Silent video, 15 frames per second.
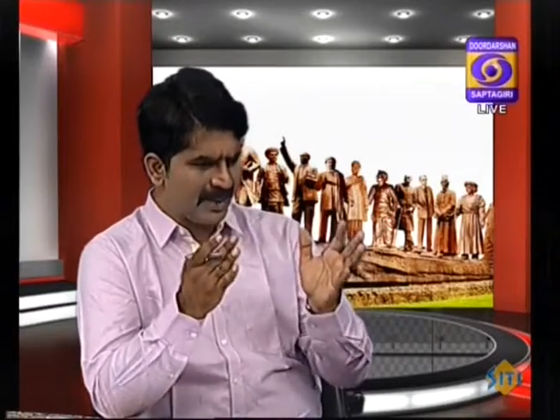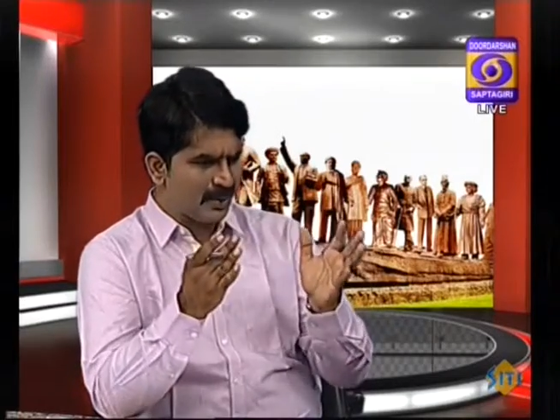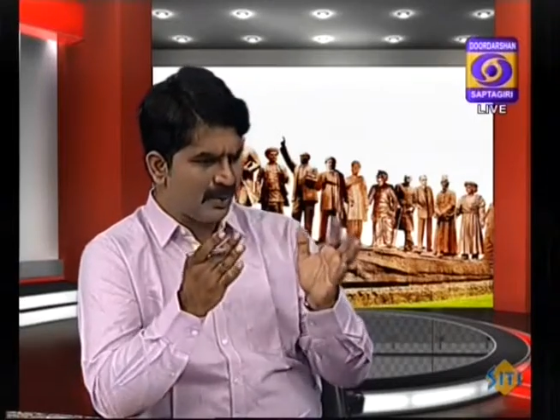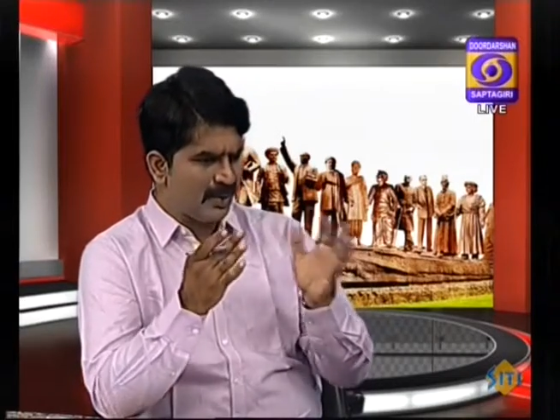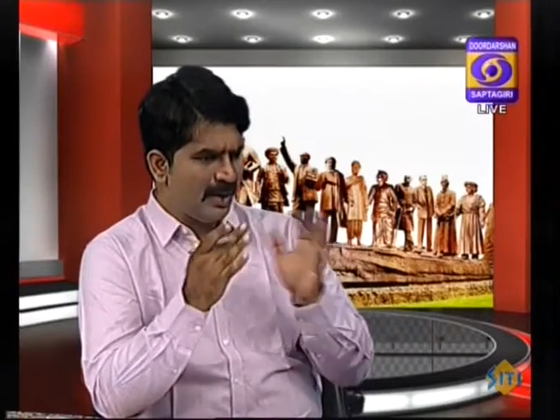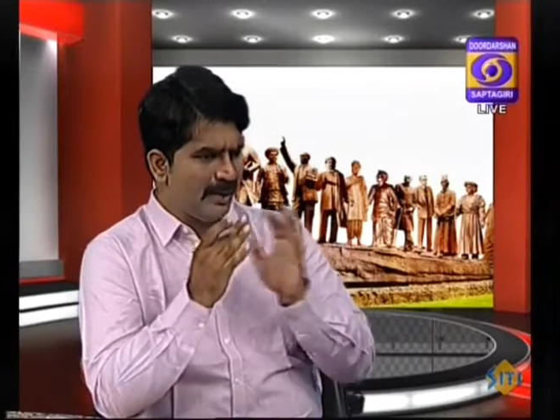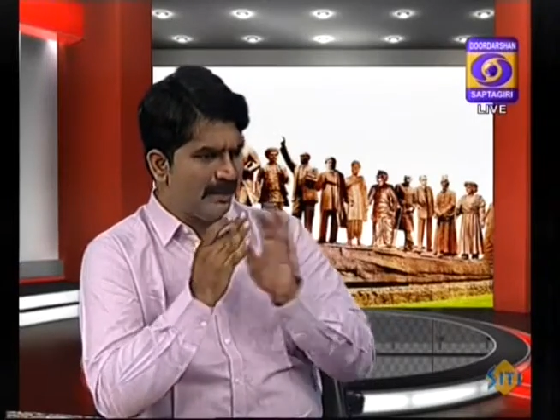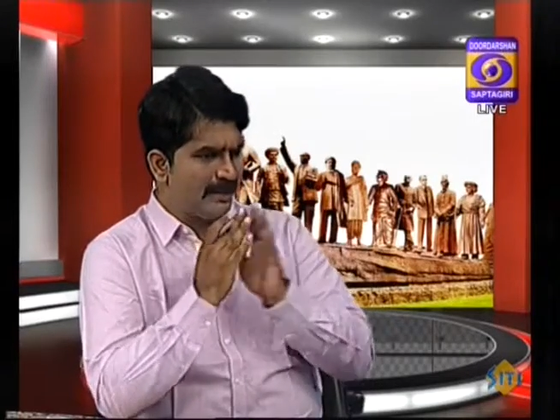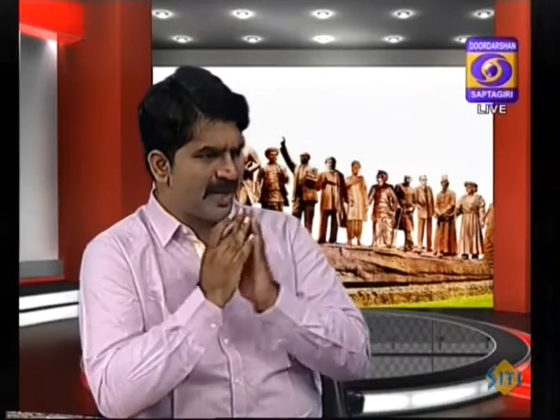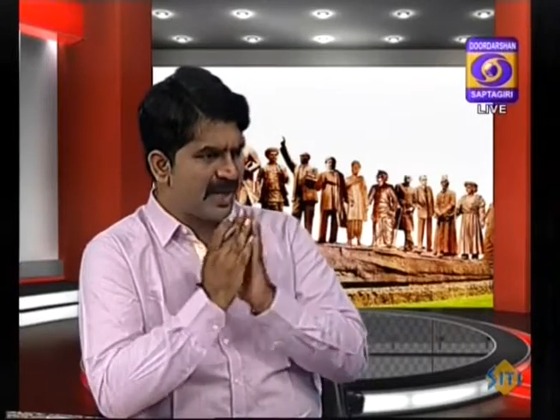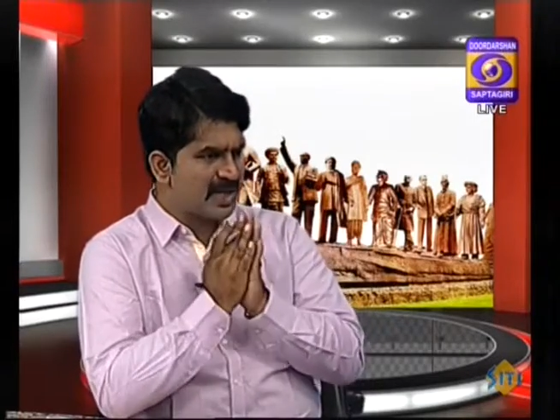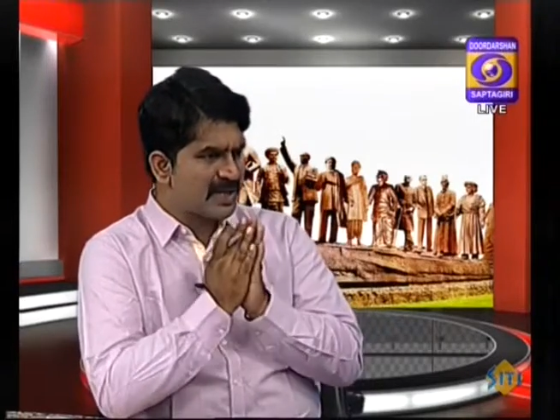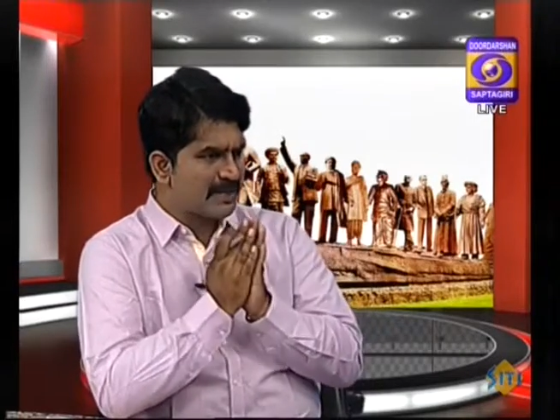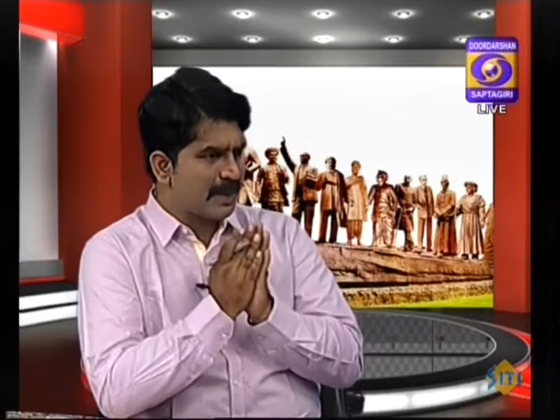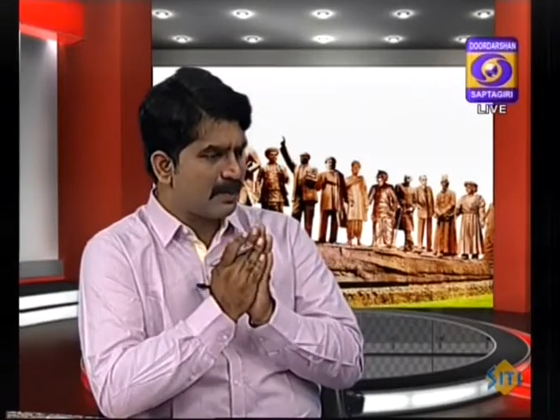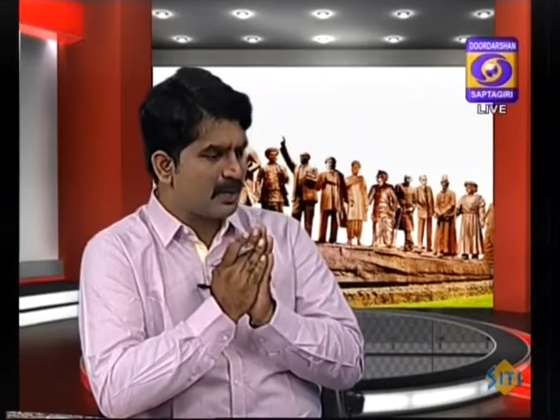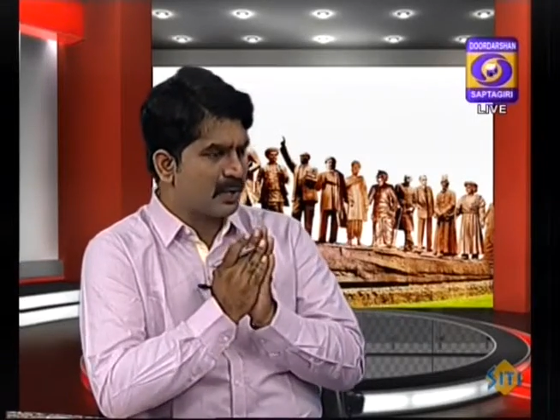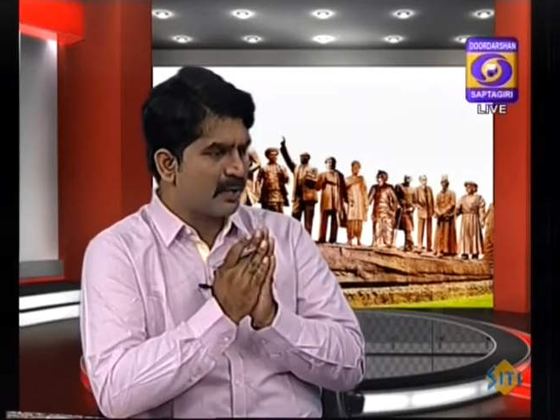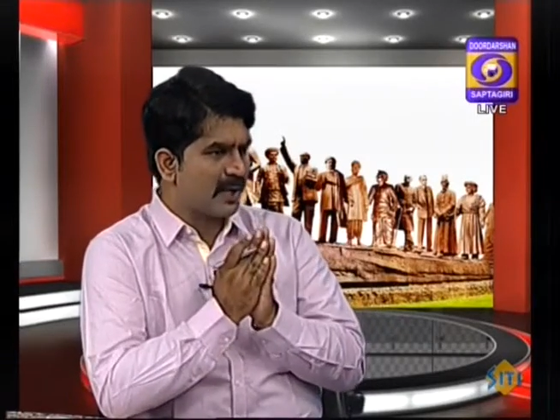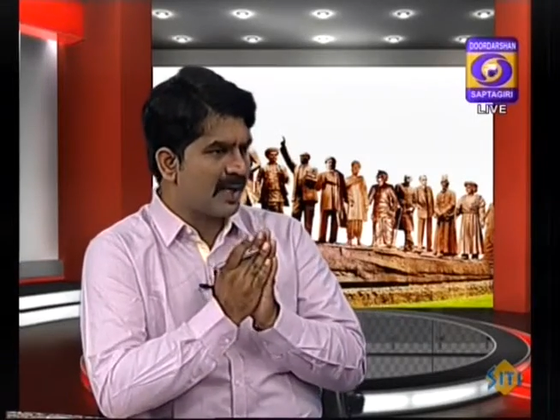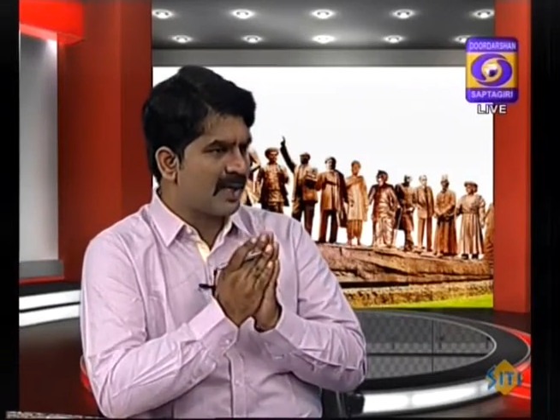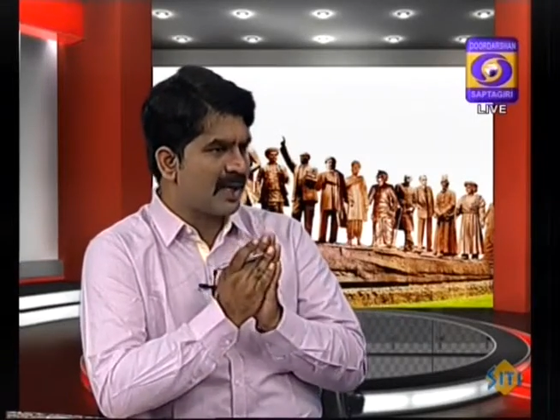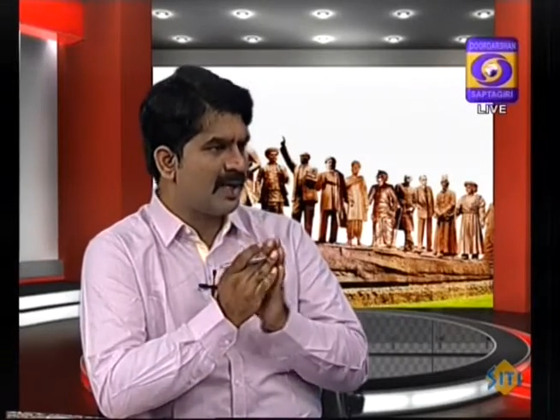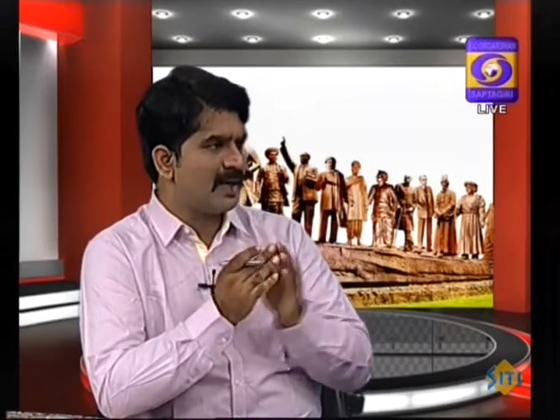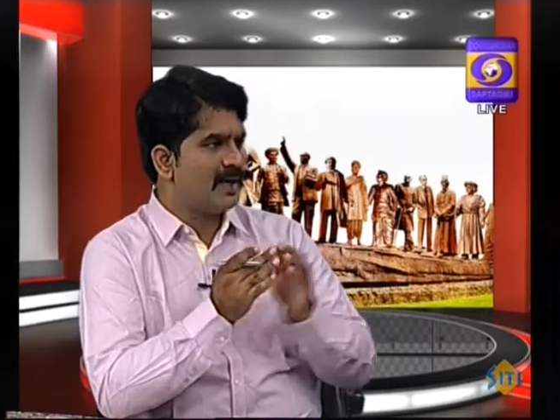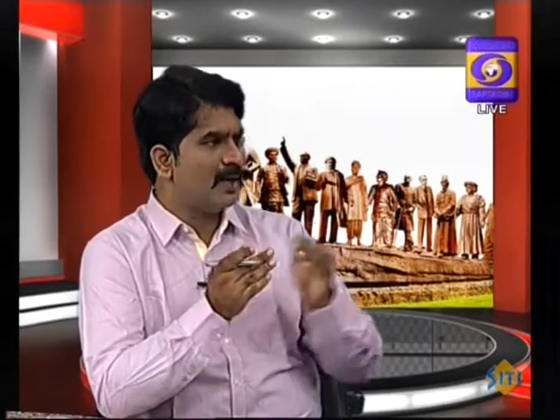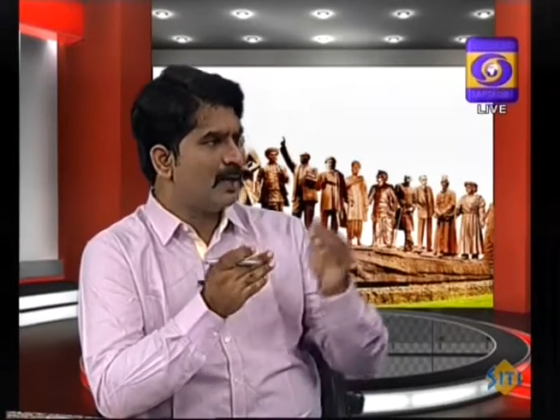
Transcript: లేదు బ్రిటిష్ ప్రభుత్వానికి